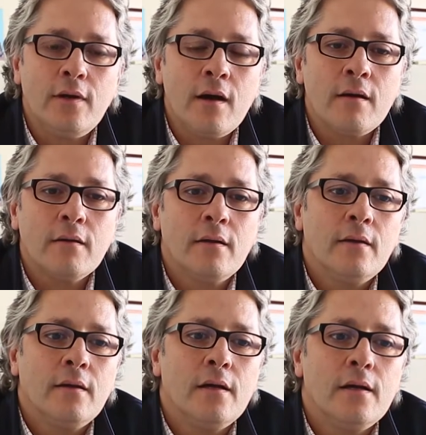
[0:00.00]
على
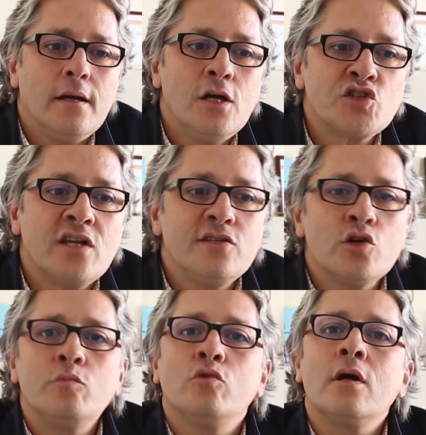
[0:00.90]
اش
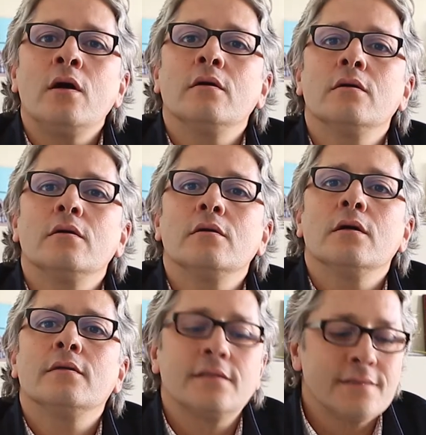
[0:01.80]
تنديروا مورا
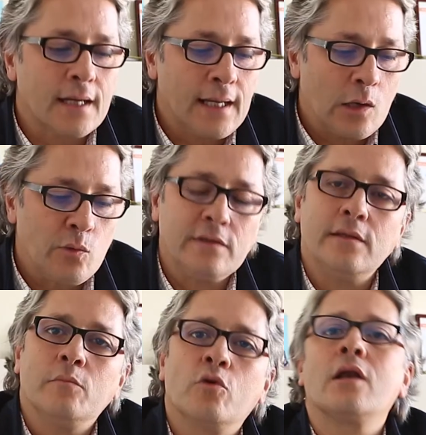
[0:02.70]
داك التقرير
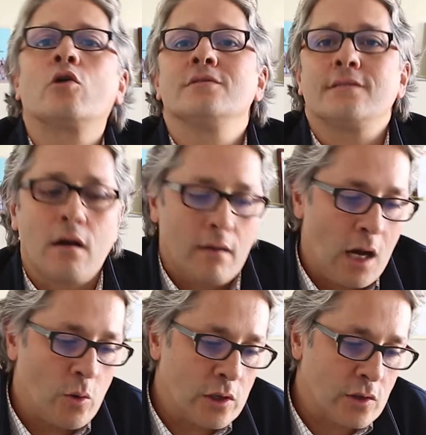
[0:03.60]
الودي مورا الكونستا
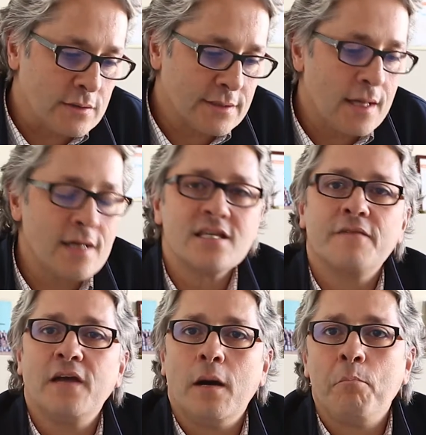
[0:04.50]
ها آه، هو الكونستا
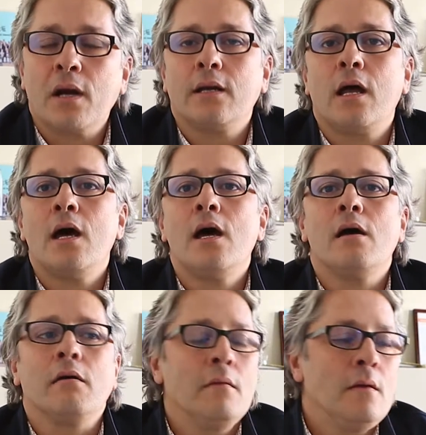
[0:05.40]
صافي
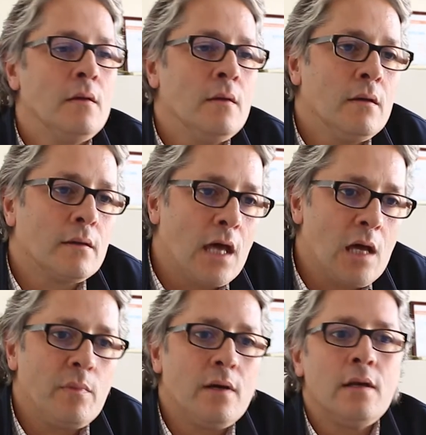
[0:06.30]
عمرناه
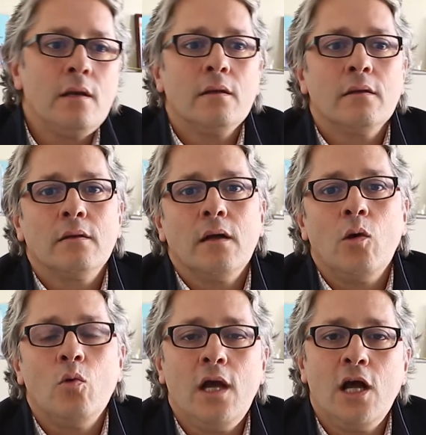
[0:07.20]
كامل
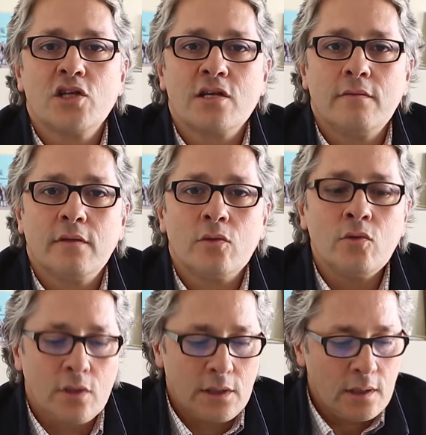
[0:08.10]
اول حاجه
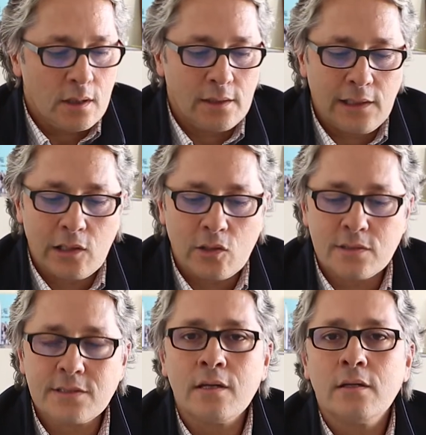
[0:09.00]
تنديرو هي هذاك
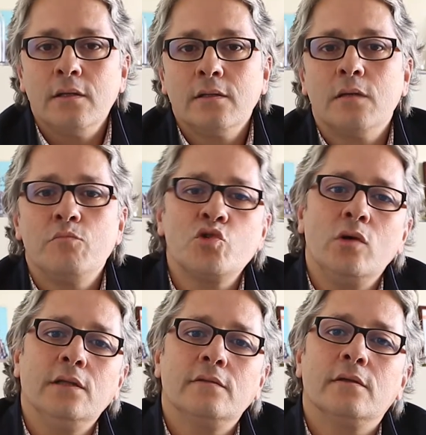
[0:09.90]
الكونستا
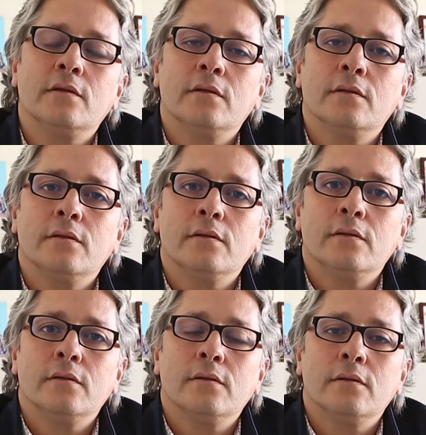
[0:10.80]
تمشوا عند
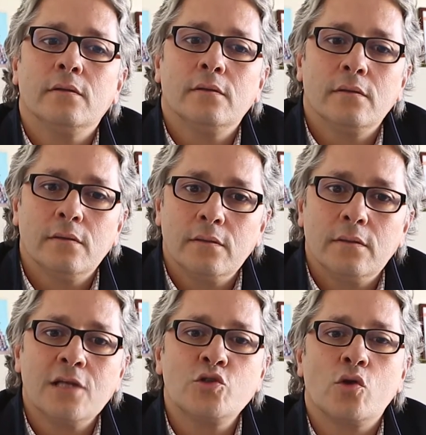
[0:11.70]

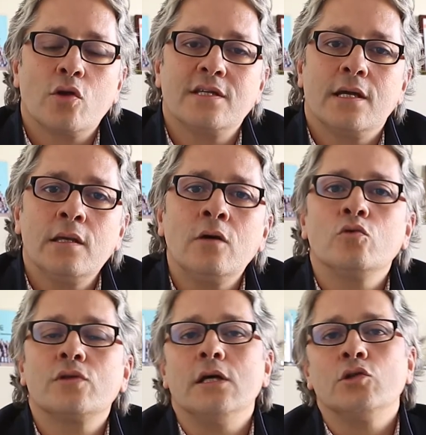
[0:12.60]
آه لاسيورور ديالنا
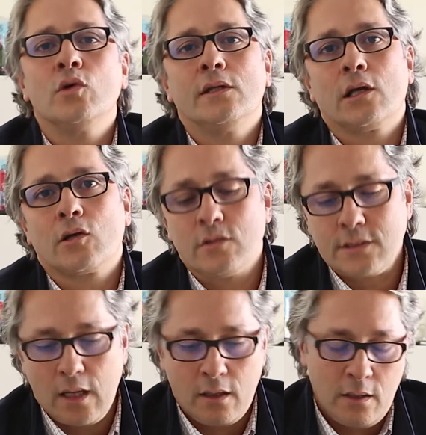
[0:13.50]
وتنعطوا هذاك
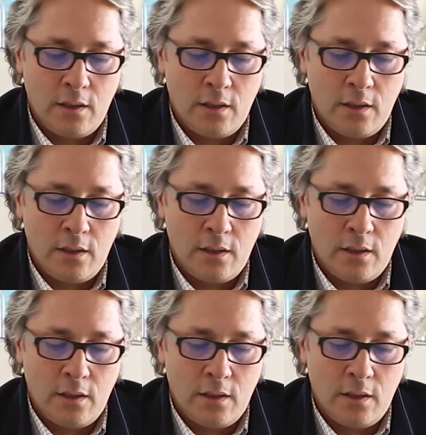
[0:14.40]
الكونستا